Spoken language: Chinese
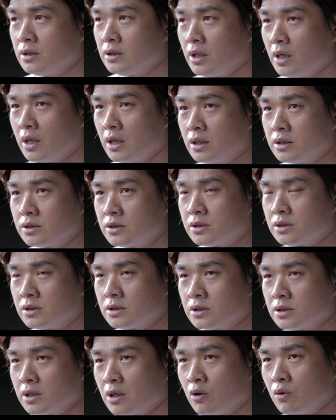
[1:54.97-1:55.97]
那
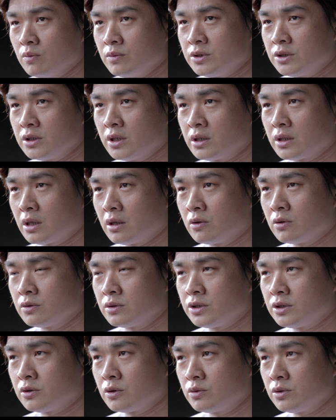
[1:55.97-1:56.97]
直到我们现在到
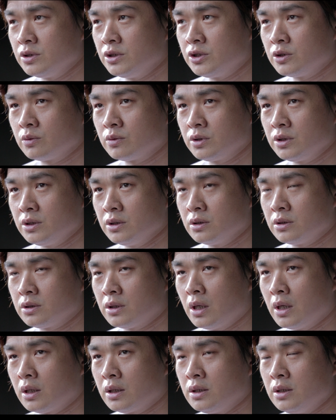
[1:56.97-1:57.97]
中心兄弟了，
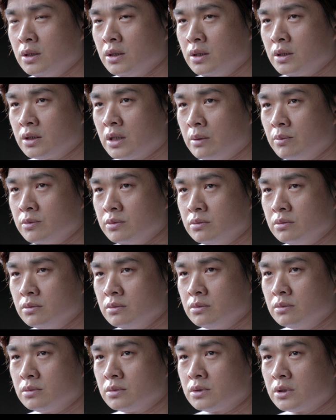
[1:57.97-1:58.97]
那他
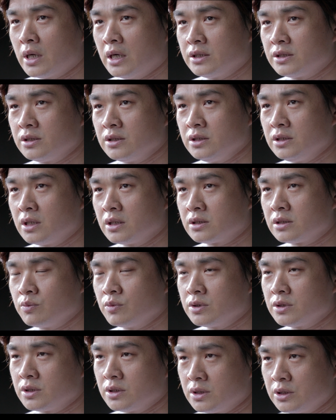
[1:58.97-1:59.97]
们还是一样这
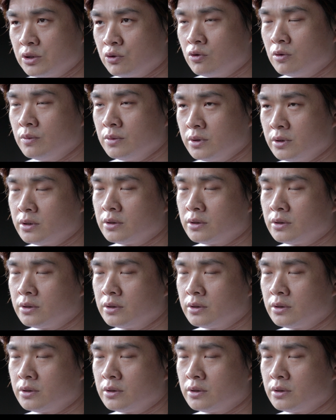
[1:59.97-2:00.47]
么支持我们。